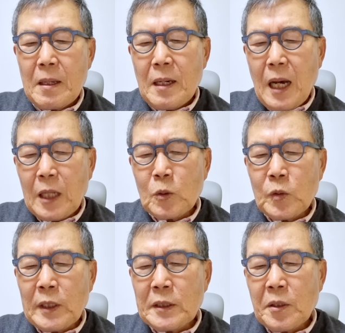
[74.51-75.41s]

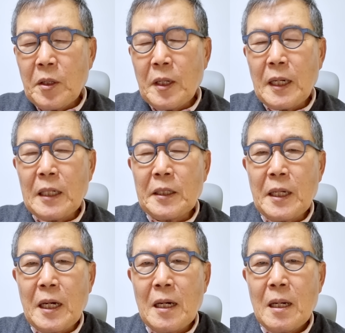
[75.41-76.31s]
한국에서
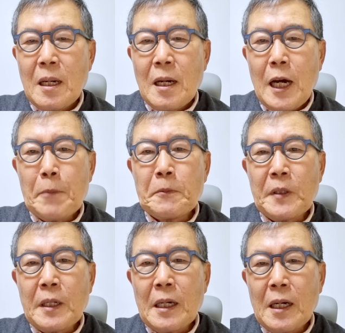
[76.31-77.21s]
태어나느냐,
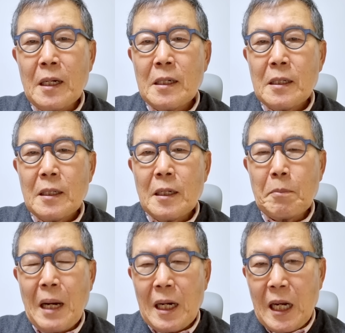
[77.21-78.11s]
아프리카, 아,
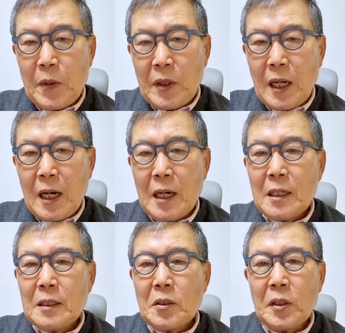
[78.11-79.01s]
말라위나
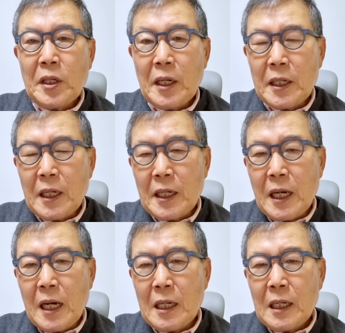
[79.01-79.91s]
또
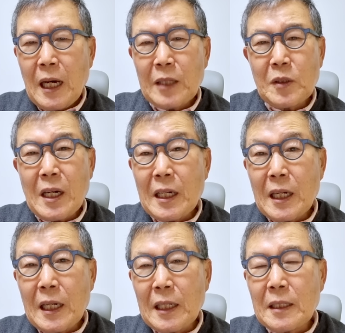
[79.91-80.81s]
케냐나 아주
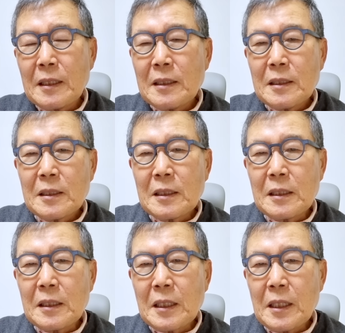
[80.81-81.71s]
가난한 어,
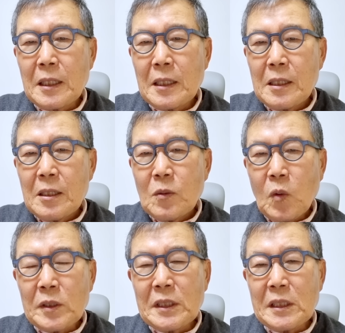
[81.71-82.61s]
이렇게
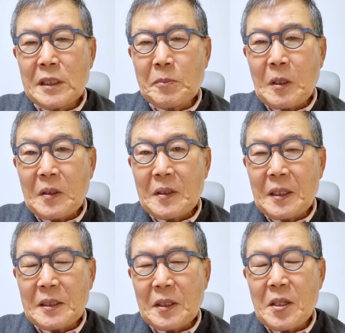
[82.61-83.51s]
원시림 같은
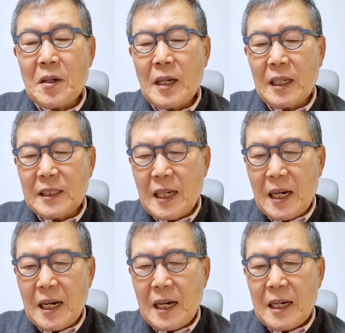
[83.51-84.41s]
데서
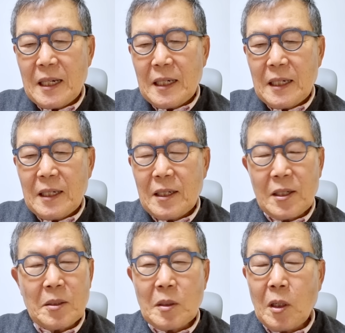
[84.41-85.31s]
태어나느냐
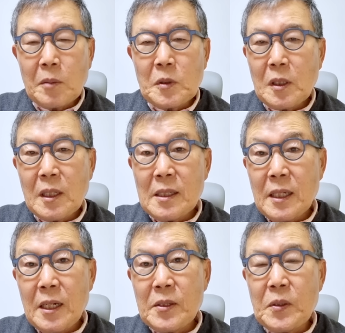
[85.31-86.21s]
이건 엄청난
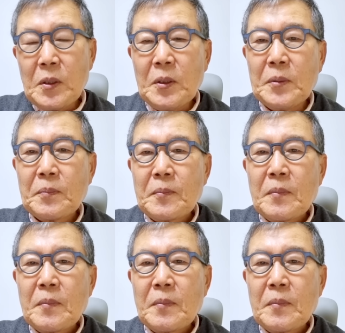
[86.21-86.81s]
차이죠.